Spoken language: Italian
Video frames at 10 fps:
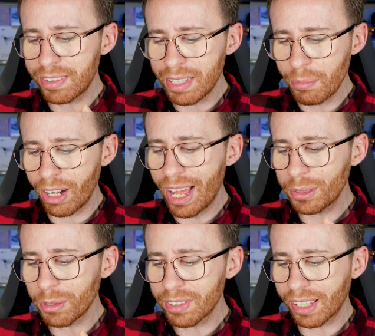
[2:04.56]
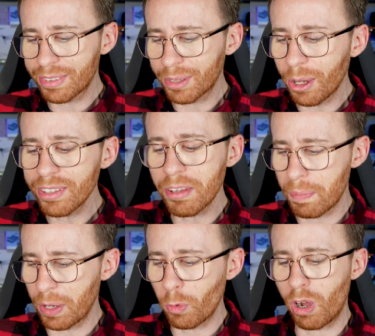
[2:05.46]
stimolato, sex toys
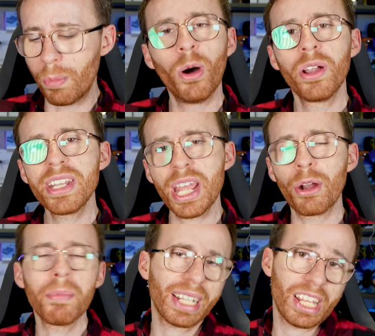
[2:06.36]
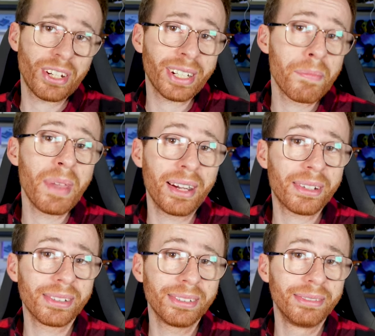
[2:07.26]
per uomo. Nero, perché c'è anche bianco.